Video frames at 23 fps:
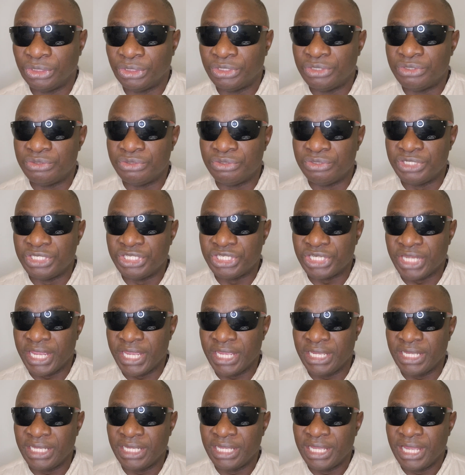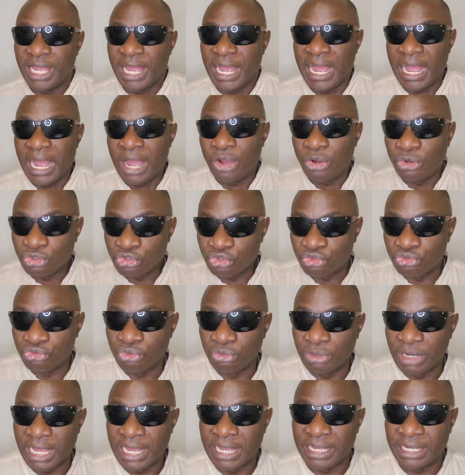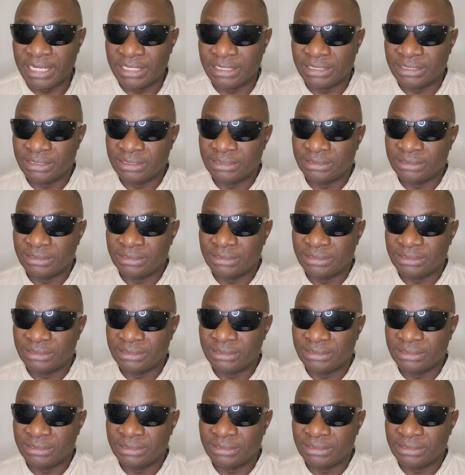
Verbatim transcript: du Niger à 11 dollars